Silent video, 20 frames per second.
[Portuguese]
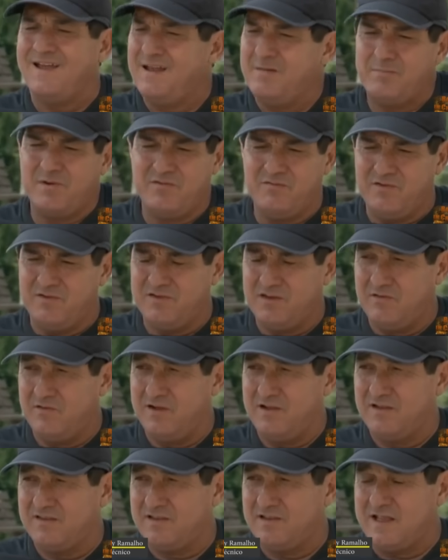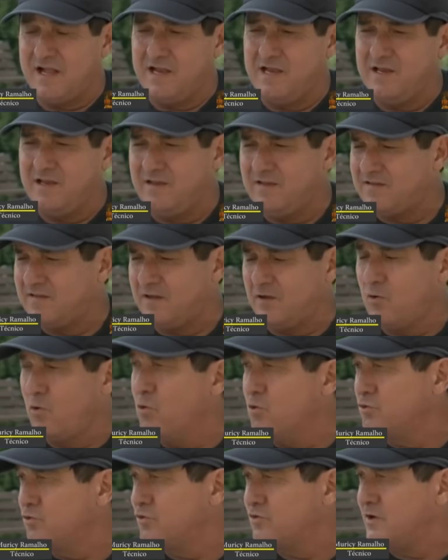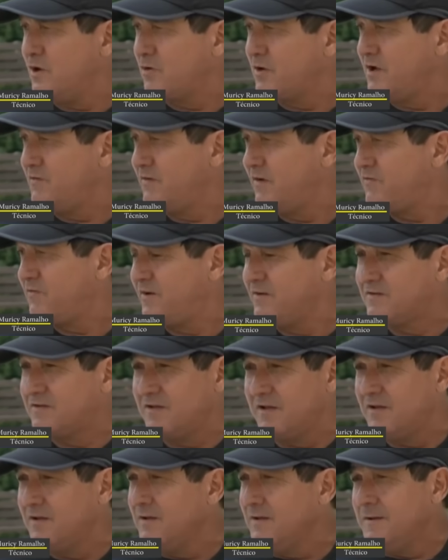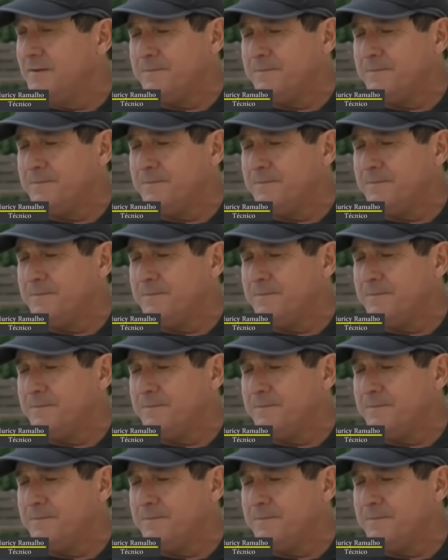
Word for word: Era imprevisível, ele decidia em segundos né, o que ele vai fazer.